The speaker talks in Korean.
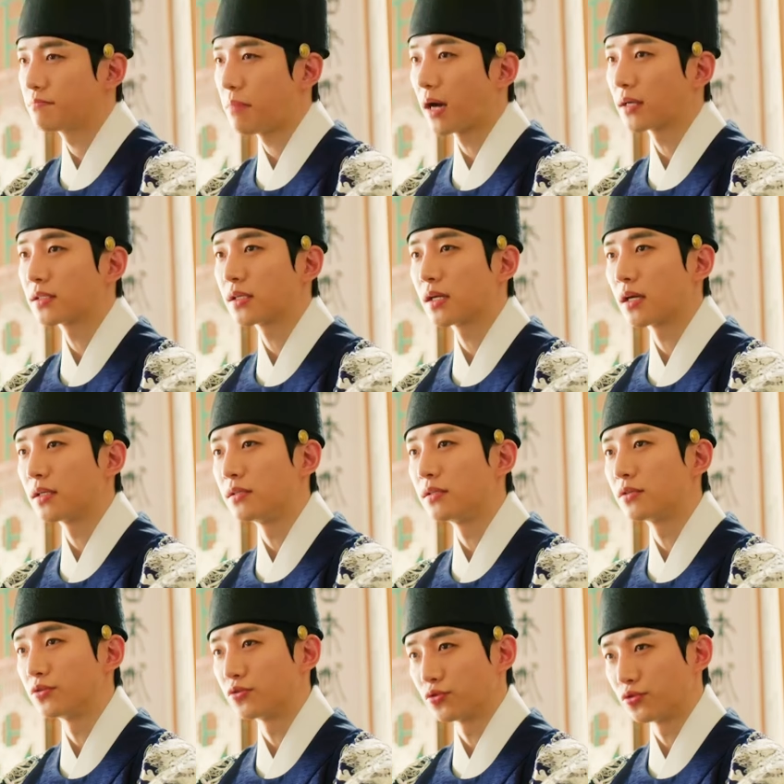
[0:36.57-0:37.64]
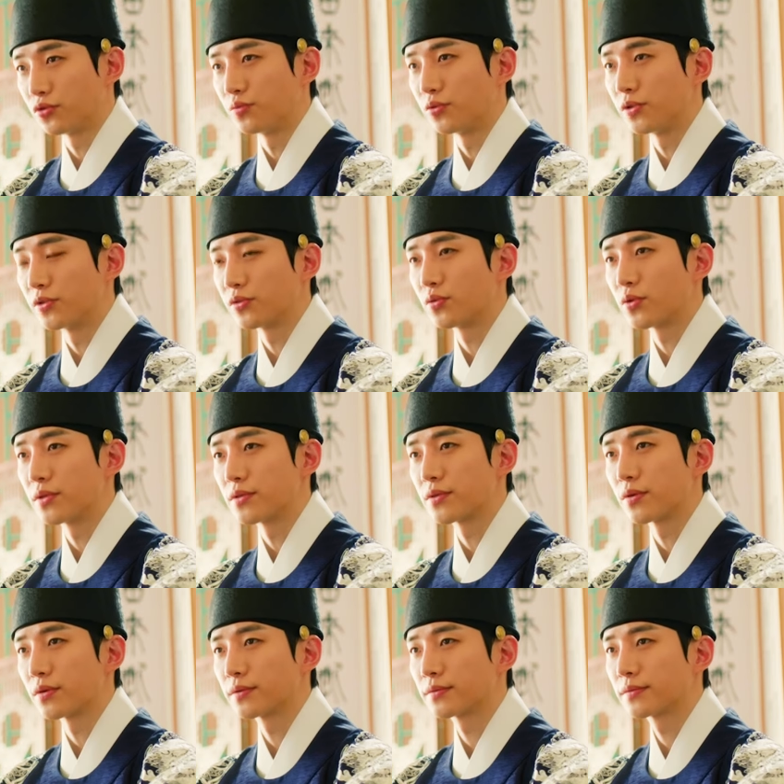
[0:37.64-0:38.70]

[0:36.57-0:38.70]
박식한 인재를 두루부릴 수도 있어.